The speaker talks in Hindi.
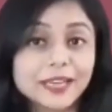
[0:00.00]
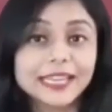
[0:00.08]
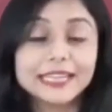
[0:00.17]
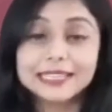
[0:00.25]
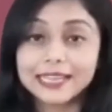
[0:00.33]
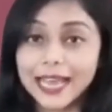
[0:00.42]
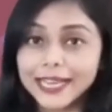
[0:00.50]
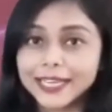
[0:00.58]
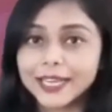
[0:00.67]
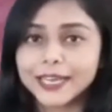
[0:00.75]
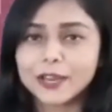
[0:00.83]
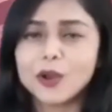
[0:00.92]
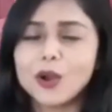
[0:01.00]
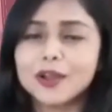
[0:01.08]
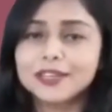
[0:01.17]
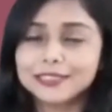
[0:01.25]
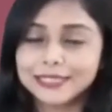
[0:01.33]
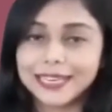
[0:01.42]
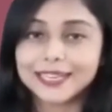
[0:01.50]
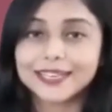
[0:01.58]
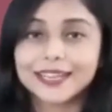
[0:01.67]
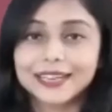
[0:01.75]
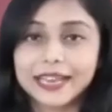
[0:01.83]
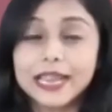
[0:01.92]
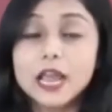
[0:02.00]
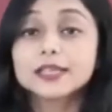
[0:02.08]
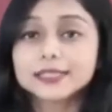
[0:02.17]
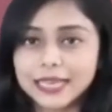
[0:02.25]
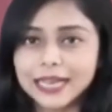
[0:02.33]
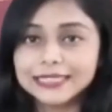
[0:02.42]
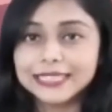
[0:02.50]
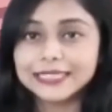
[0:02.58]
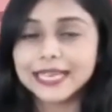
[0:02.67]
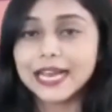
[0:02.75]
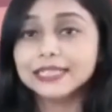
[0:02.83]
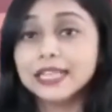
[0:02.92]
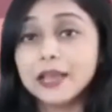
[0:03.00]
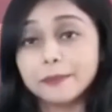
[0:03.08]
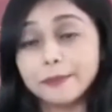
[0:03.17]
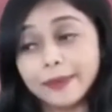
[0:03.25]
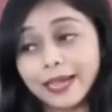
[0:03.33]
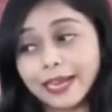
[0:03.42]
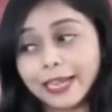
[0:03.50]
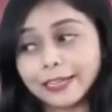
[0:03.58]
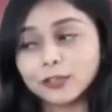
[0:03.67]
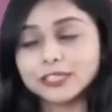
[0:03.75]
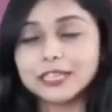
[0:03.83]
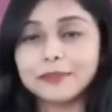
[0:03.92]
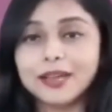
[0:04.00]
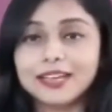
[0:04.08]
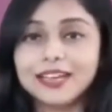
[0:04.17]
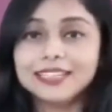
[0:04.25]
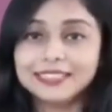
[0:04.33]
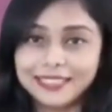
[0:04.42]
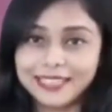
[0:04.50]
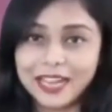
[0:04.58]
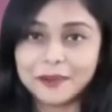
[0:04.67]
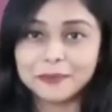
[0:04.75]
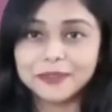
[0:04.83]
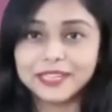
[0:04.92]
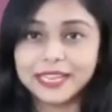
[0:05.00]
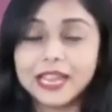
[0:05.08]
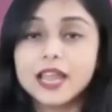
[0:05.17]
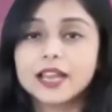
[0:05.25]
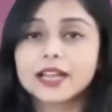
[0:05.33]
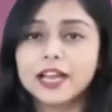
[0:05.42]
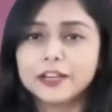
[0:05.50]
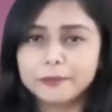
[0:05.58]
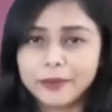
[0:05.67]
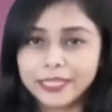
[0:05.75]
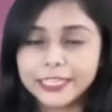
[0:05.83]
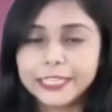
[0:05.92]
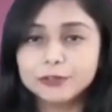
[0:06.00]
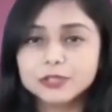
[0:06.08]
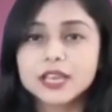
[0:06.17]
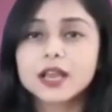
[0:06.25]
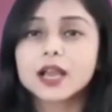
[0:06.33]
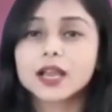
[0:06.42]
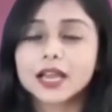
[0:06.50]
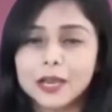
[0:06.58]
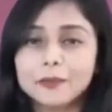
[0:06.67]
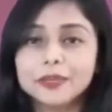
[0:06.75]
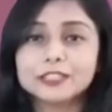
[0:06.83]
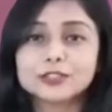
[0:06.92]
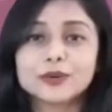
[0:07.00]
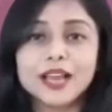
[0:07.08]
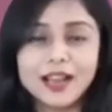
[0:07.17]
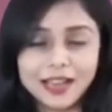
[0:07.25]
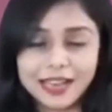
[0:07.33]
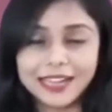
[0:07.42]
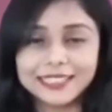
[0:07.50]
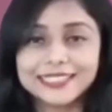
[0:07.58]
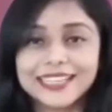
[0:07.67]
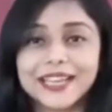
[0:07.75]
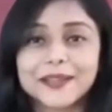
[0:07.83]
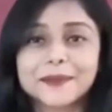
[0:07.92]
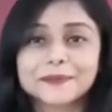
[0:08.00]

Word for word: करें लाइक करें और शेयर करें साथ ही साथ बेल आइकन दबाना ना भूलें खटपट न्यूज खबरें थोड़ा हटके